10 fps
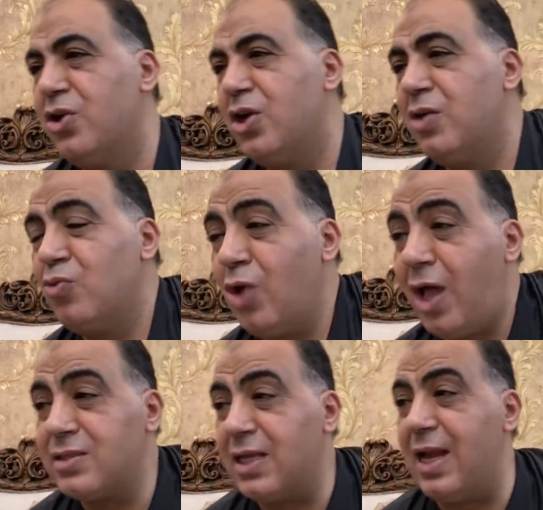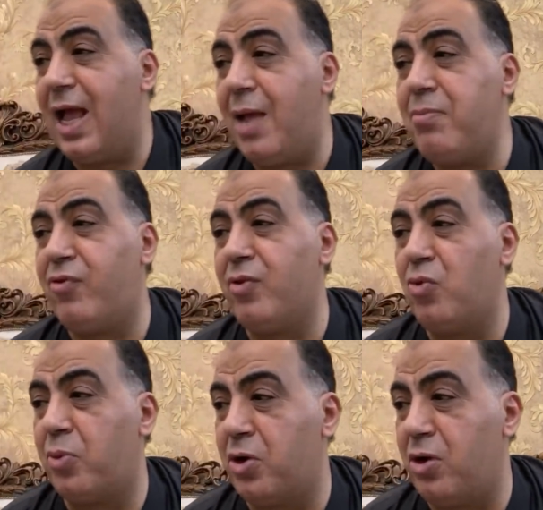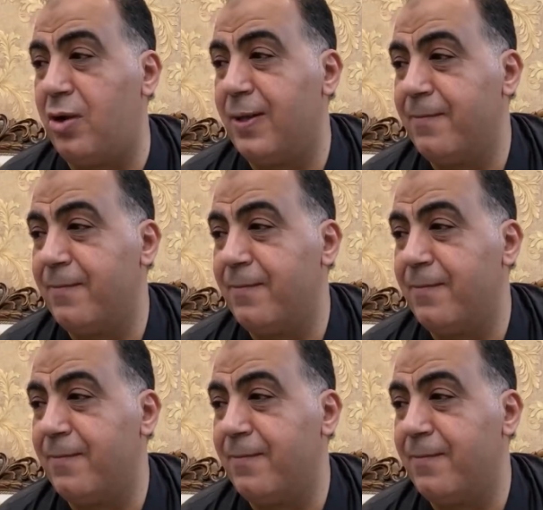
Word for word: الملاحظه الاهم في المباراه